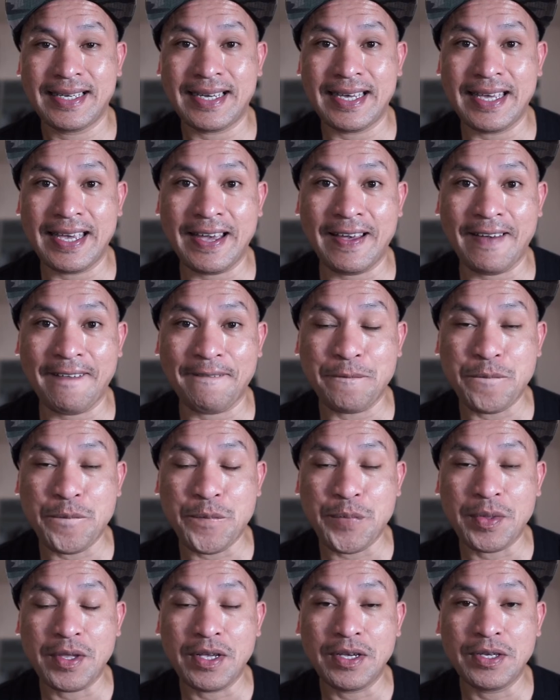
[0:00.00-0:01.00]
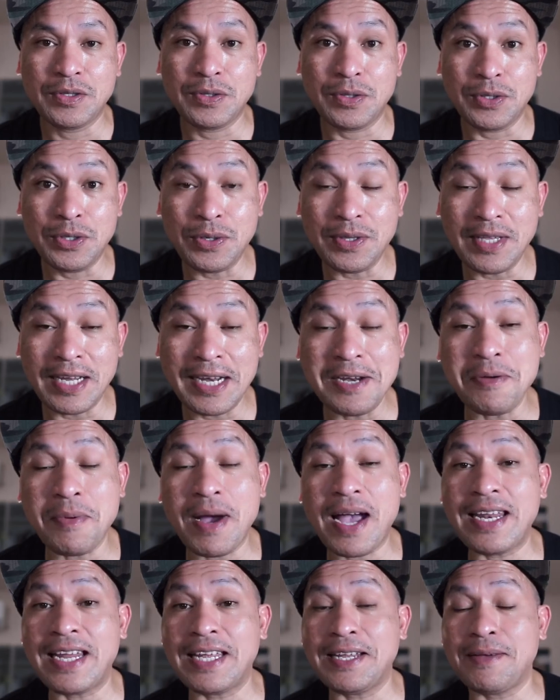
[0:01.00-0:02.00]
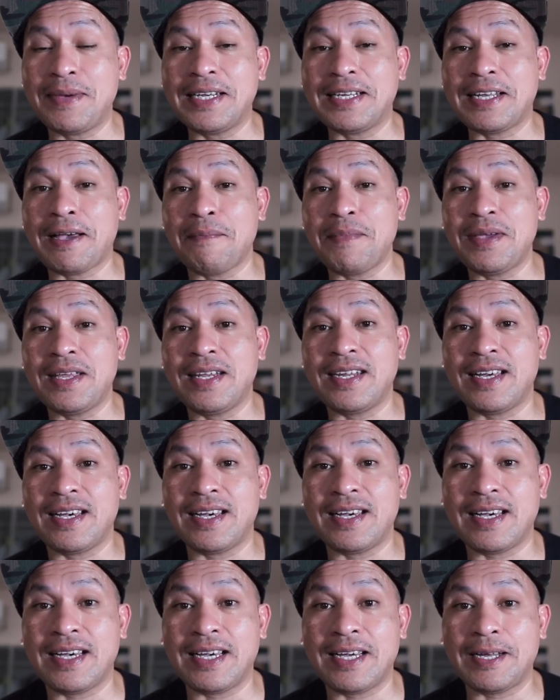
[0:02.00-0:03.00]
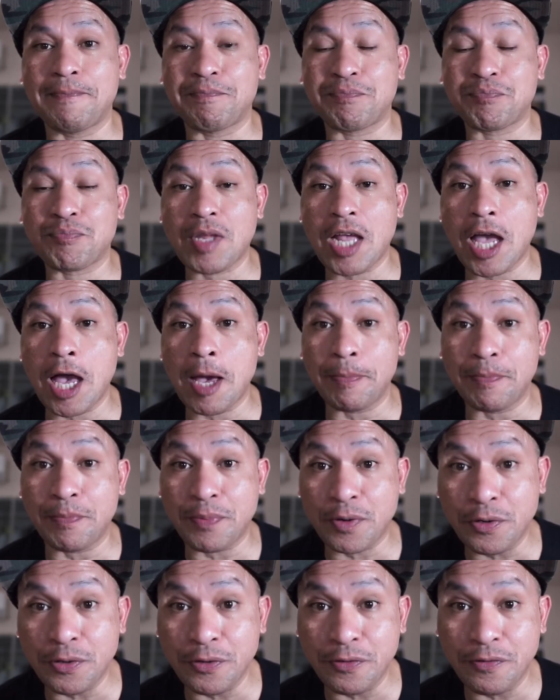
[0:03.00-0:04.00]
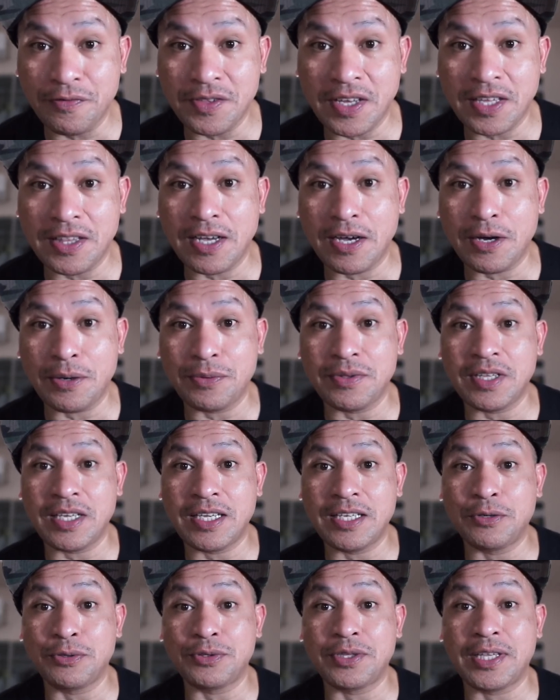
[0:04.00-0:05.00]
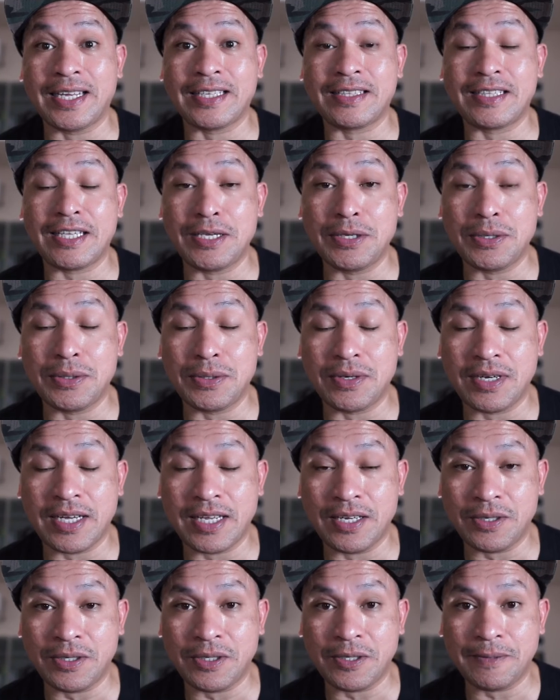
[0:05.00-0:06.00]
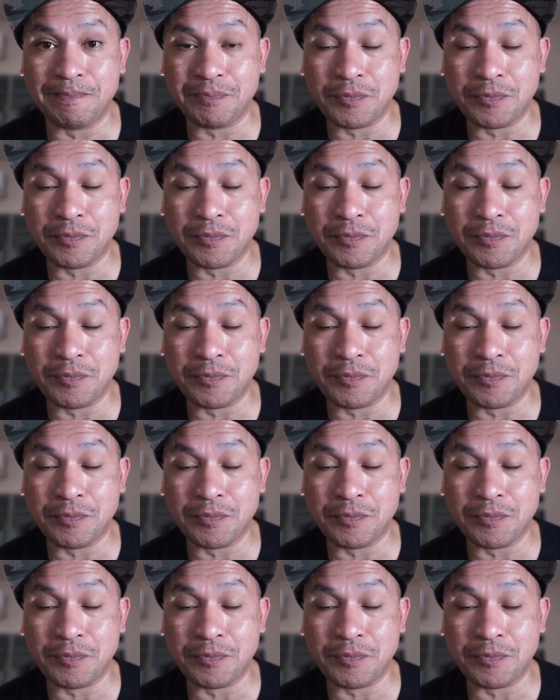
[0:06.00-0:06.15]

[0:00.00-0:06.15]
Kaya, so yun, naniniwala naman kami na approved na daw ni Duterte yung ano,